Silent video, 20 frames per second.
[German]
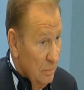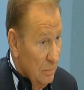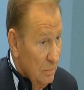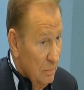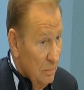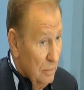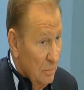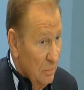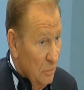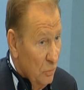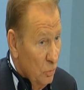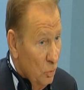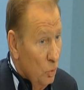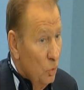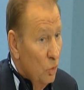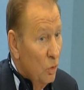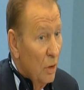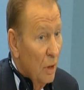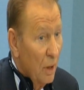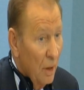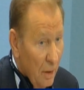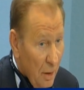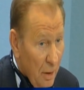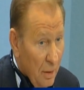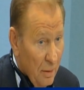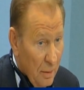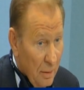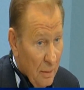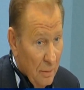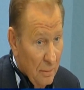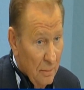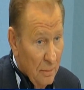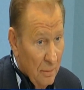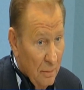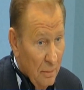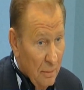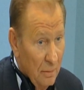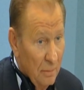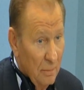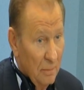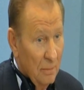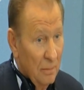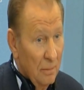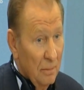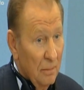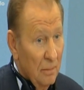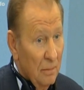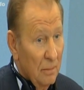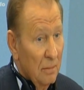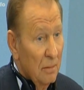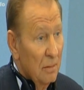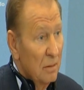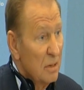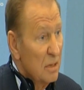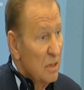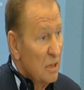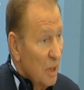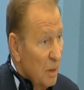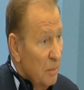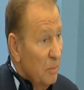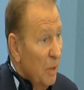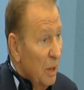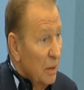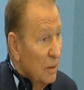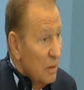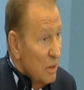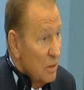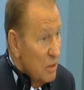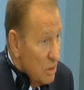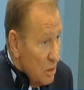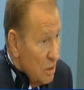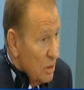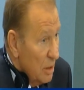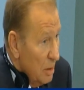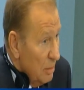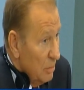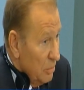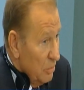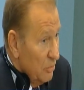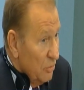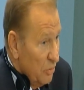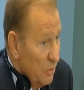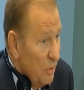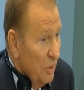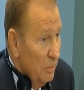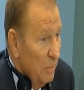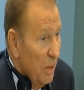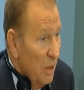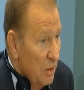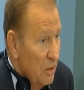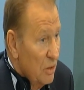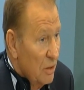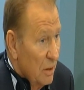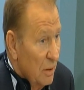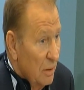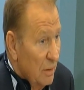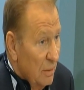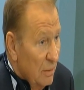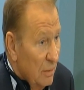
Weswegen sollte sich die Ukraine mit Bespitzelungen in Deutschland beschäftigen?